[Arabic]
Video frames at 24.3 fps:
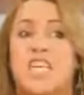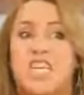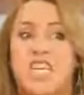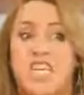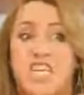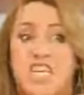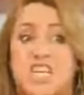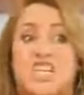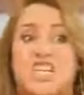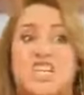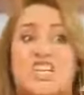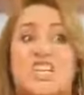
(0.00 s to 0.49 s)

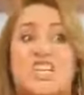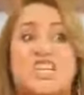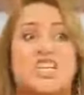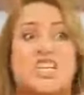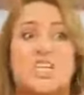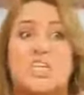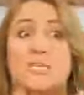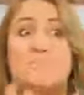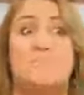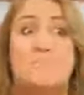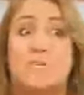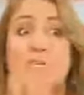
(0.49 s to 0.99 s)
نشدك
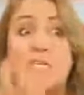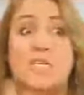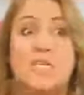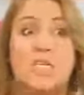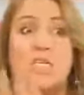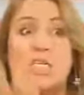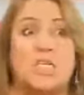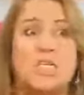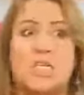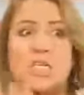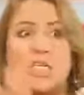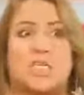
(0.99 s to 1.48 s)
لما
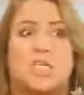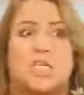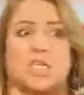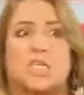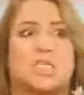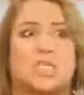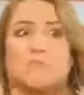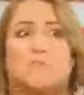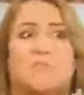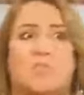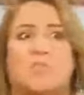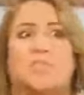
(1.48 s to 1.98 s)

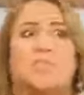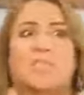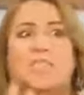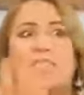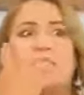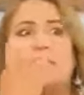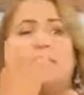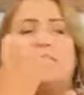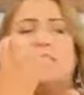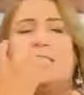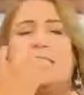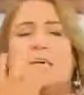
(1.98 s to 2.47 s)
ناكلكم
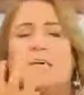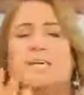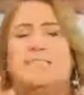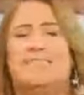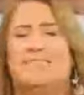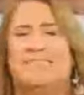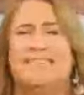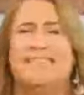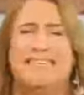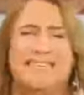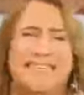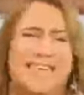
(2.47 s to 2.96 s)
صنية
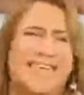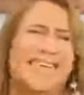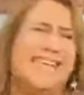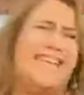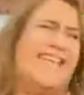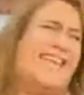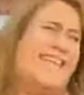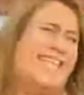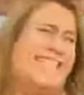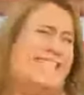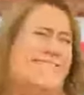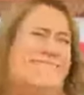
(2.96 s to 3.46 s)

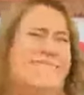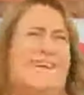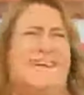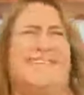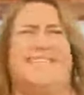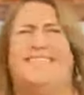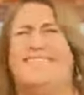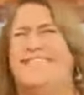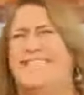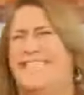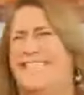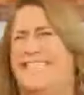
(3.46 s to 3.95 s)
يا
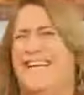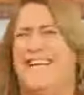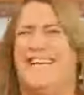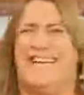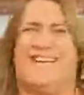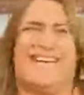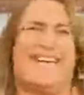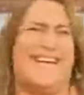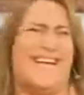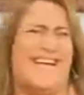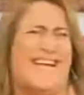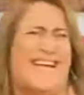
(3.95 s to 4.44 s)
جماعة
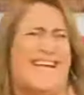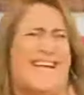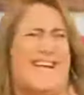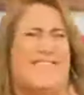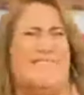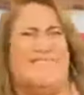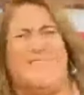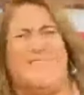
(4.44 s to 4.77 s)
الزكاة